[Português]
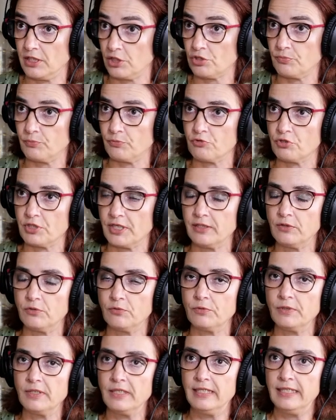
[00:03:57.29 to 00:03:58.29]
neste
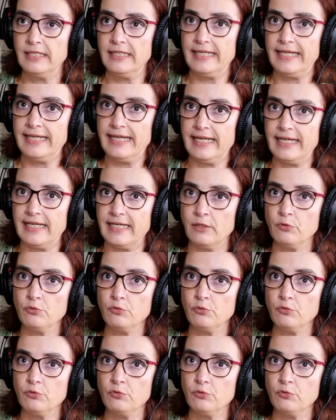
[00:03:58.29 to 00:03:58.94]
projeto, é a